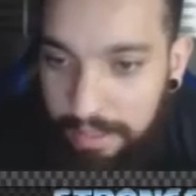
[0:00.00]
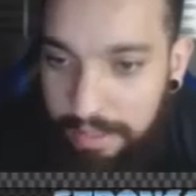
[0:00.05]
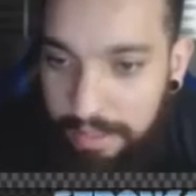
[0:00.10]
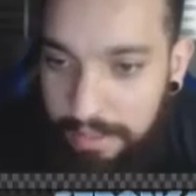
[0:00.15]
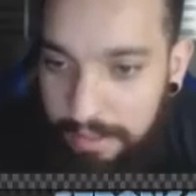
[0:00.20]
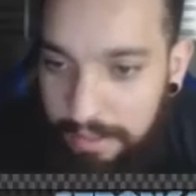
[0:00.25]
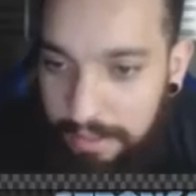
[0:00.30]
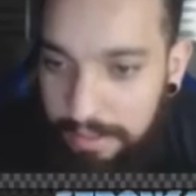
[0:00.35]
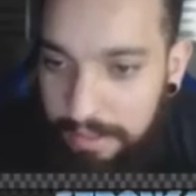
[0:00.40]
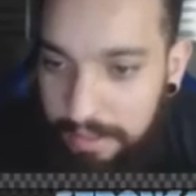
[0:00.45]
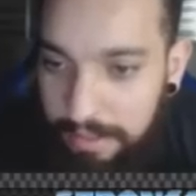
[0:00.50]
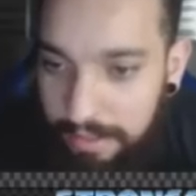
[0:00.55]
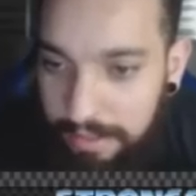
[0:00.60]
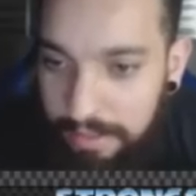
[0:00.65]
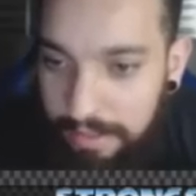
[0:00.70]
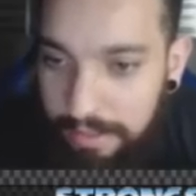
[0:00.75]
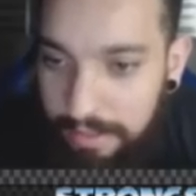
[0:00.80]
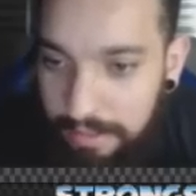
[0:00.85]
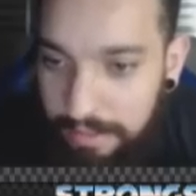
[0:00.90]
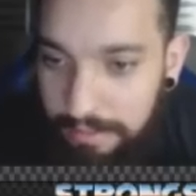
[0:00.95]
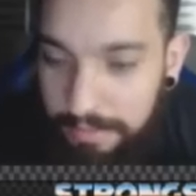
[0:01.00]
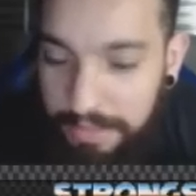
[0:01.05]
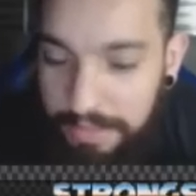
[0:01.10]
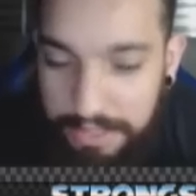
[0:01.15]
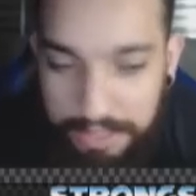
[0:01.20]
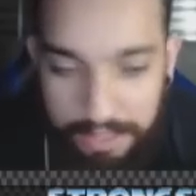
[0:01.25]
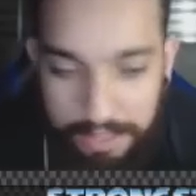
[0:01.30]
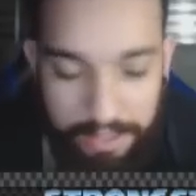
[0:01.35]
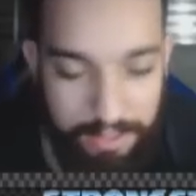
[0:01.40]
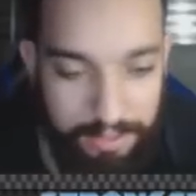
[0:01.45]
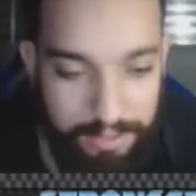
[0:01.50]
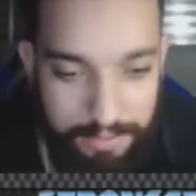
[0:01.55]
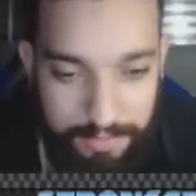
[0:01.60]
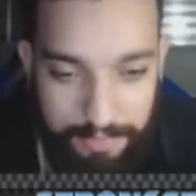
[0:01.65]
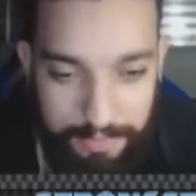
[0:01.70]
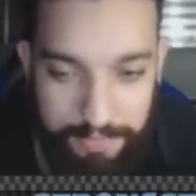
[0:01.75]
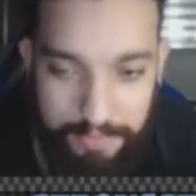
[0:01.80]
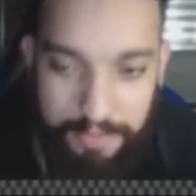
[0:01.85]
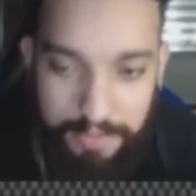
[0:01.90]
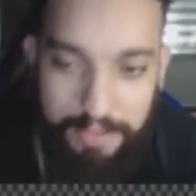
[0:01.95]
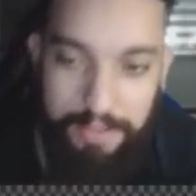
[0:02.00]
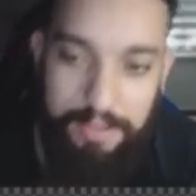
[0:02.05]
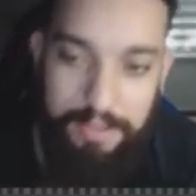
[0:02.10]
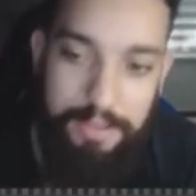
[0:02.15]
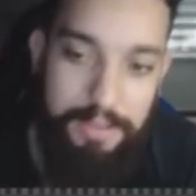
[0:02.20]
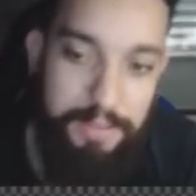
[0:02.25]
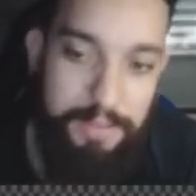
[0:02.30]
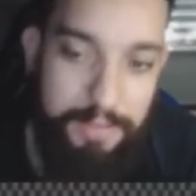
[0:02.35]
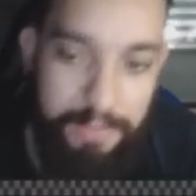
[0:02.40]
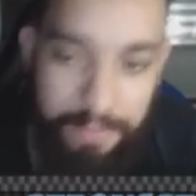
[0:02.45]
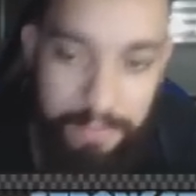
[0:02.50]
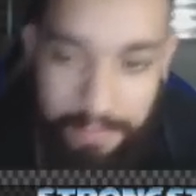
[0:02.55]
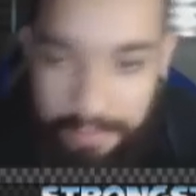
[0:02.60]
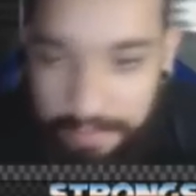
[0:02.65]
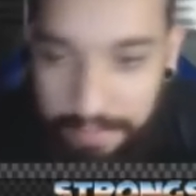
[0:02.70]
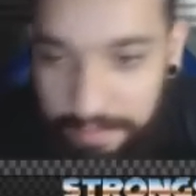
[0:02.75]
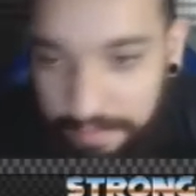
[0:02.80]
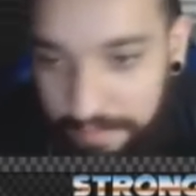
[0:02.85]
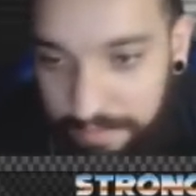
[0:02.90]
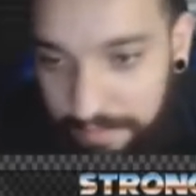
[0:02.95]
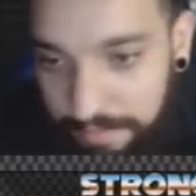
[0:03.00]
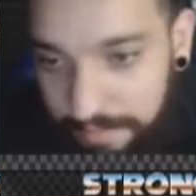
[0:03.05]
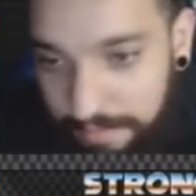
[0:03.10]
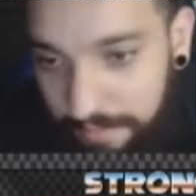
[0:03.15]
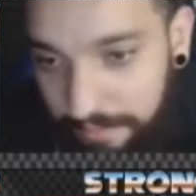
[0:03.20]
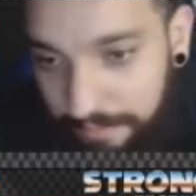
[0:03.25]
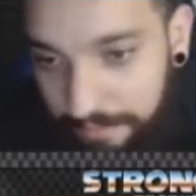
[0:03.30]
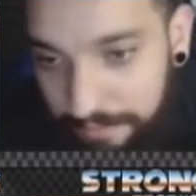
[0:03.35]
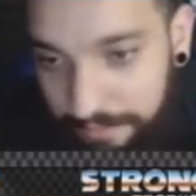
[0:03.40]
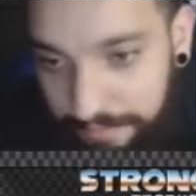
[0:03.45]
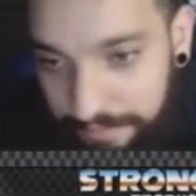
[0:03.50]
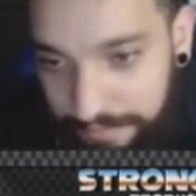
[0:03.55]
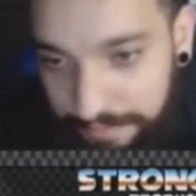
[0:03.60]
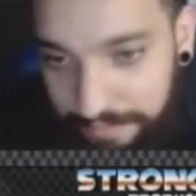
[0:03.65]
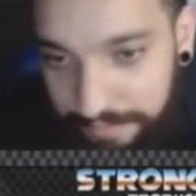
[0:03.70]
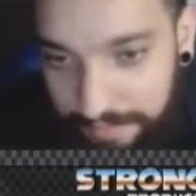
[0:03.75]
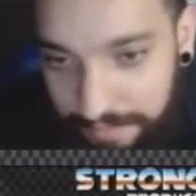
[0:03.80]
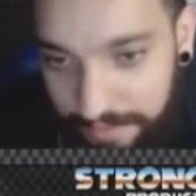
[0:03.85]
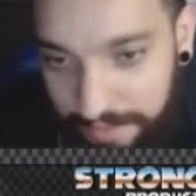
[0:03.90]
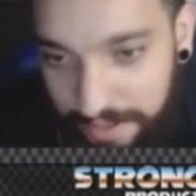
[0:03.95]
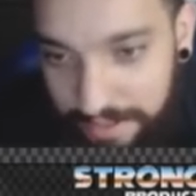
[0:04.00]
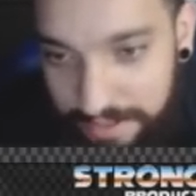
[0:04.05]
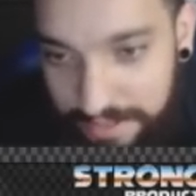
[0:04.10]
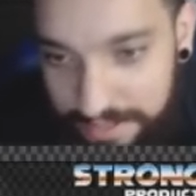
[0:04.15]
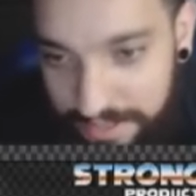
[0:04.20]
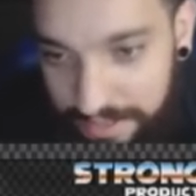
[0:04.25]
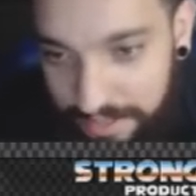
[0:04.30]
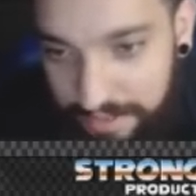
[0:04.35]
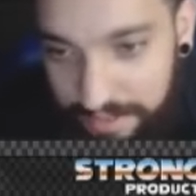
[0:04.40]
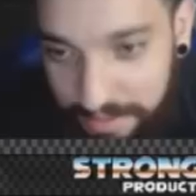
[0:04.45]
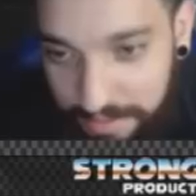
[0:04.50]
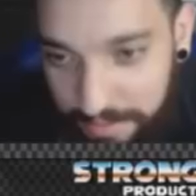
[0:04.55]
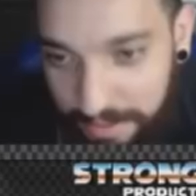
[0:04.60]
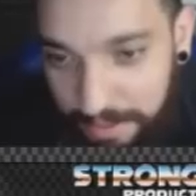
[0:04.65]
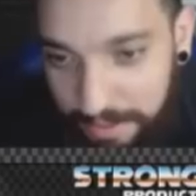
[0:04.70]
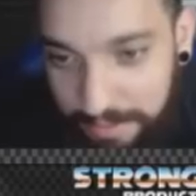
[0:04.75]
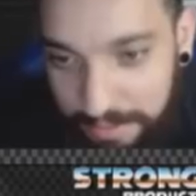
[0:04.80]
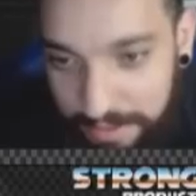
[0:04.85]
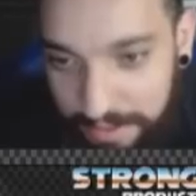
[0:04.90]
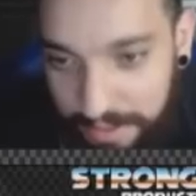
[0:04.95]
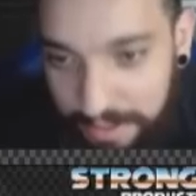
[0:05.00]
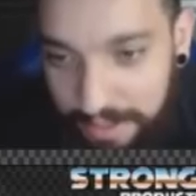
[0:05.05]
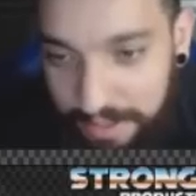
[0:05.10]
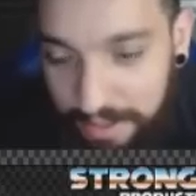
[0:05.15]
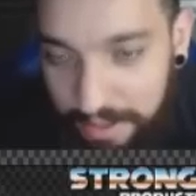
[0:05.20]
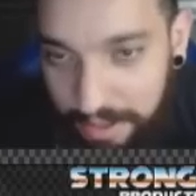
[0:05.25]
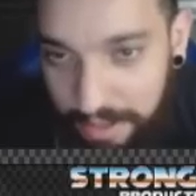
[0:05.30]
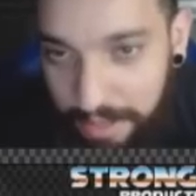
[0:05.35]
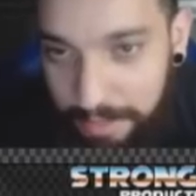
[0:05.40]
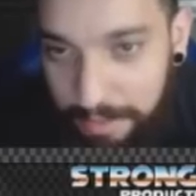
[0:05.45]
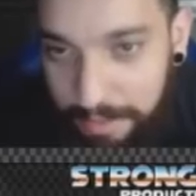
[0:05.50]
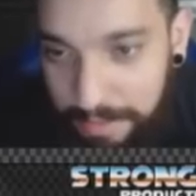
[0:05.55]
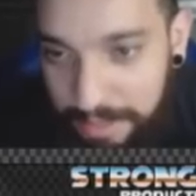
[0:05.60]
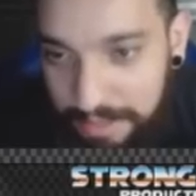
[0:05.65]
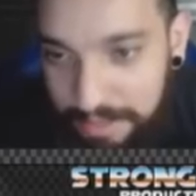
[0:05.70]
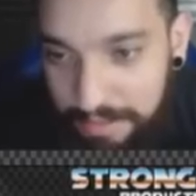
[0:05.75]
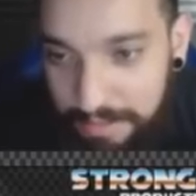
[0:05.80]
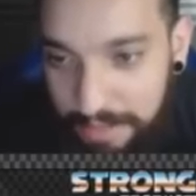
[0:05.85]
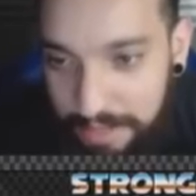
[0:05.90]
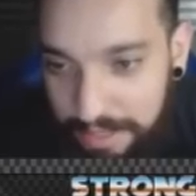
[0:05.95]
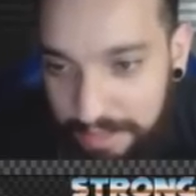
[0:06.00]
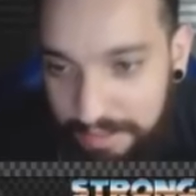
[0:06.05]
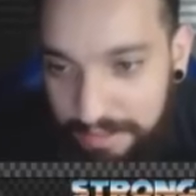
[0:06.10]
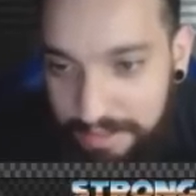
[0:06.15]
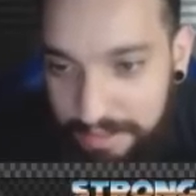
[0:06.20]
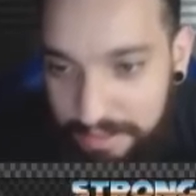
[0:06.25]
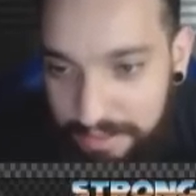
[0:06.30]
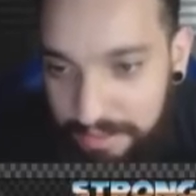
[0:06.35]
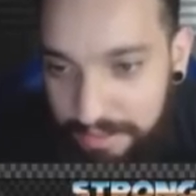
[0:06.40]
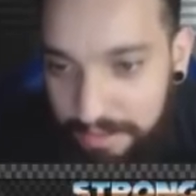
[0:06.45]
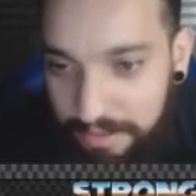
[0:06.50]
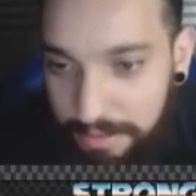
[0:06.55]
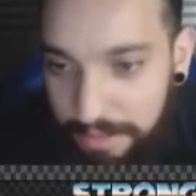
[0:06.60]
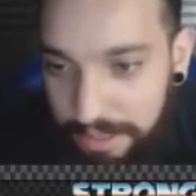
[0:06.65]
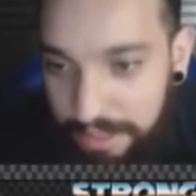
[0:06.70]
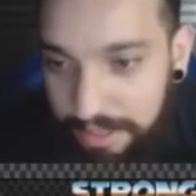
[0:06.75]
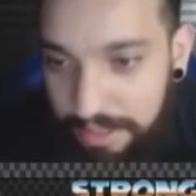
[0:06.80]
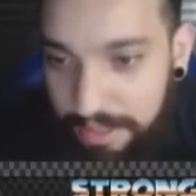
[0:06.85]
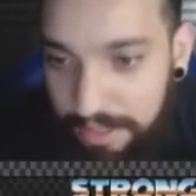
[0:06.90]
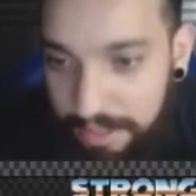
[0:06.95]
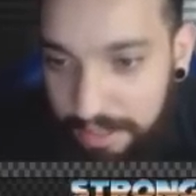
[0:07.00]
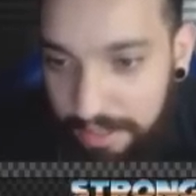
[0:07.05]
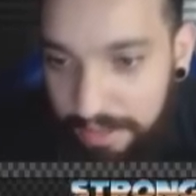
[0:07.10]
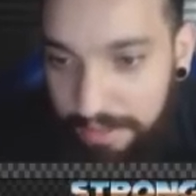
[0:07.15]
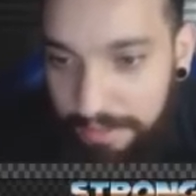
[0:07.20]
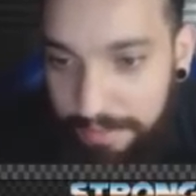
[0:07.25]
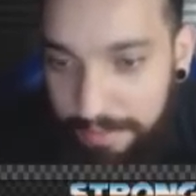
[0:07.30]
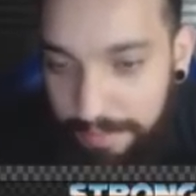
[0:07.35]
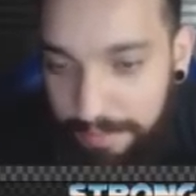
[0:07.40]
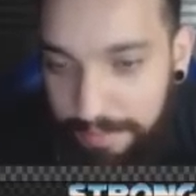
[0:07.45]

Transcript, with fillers: Balão. Mentira. É, mas não, você tem certeza que é Marme? Não, eu sei que é Marme. Eu lembro mais ou menos como é que...